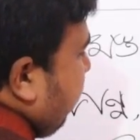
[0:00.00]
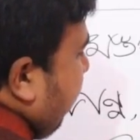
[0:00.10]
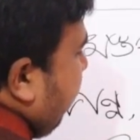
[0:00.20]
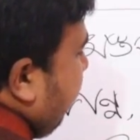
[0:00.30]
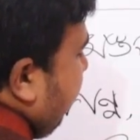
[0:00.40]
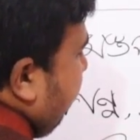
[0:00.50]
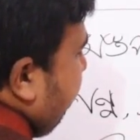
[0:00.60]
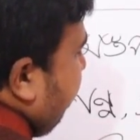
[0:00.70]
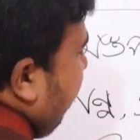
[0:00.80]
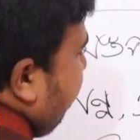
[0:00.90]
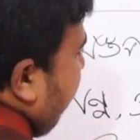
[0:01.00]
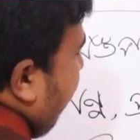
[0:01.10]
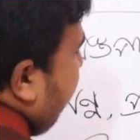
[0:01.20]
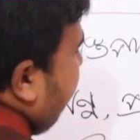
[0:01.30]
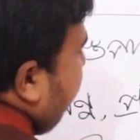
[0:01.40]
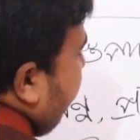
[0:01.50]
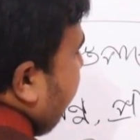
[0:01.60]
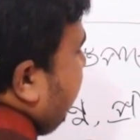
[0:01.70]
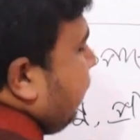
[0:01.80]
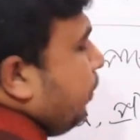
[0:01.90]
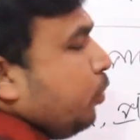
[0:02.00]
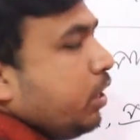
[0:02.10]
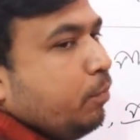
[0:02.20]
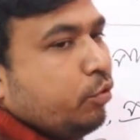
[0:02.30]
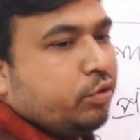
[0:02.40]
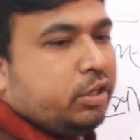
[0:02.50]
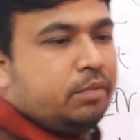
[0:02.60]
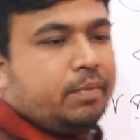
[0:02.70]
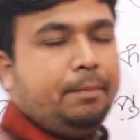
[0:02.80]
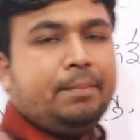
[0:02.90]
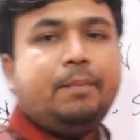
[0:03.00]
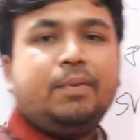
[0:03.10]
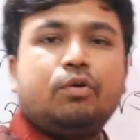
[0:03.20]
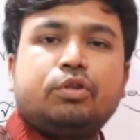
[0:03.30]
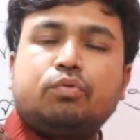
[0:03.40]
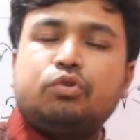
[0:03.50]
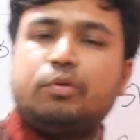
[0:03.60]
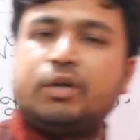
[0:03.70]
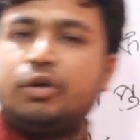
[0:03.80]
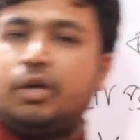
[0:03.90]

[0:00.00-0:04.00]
বোঝায় বেপিয়া এমনি আপনার পরীক্ষায় প্রশ্ন আসতে পারে বেপিয়া অর্থ কোন সমাস